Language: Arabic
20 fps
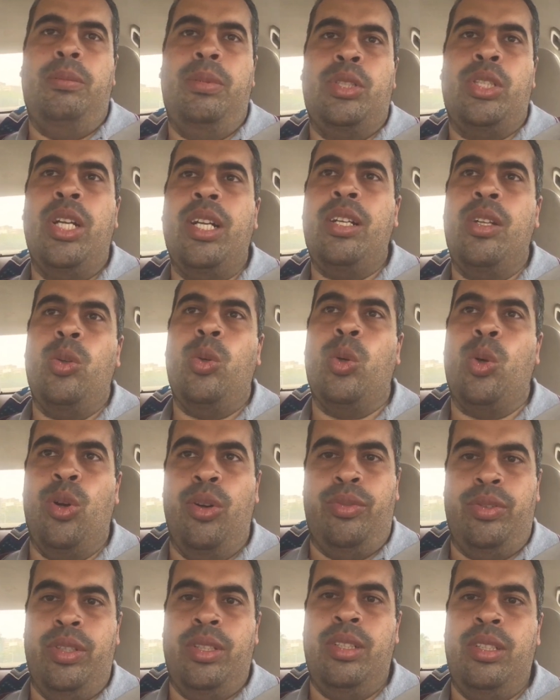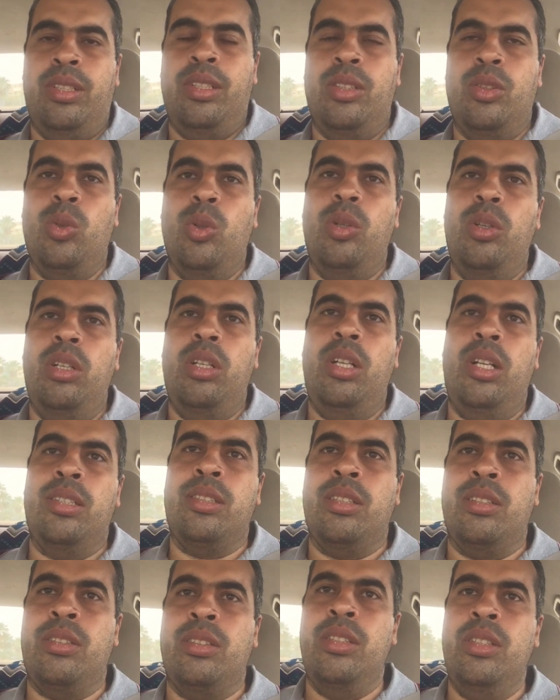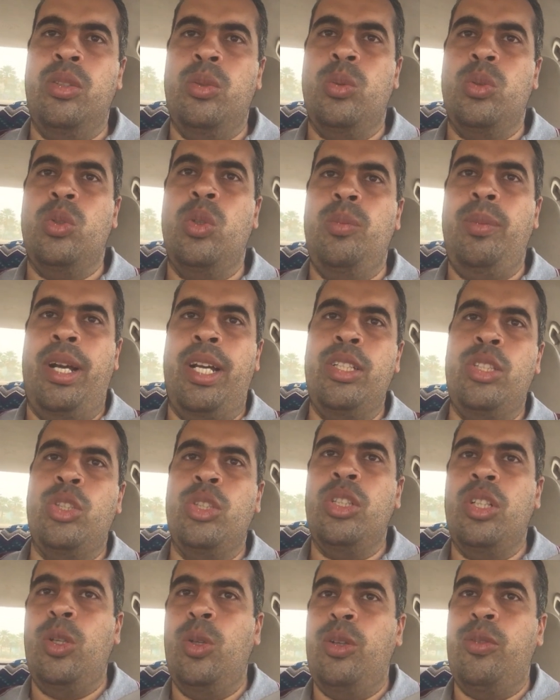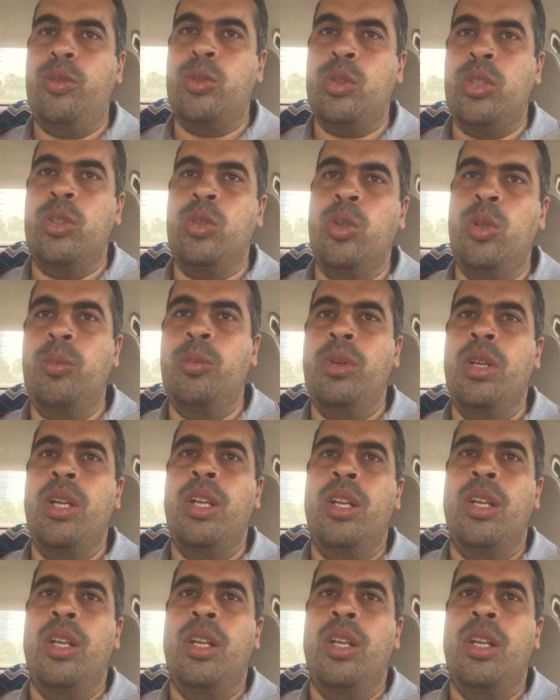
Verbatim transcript: بشكل خرافي ان دول اساطير ودول محدش يقدر يقف قصادهم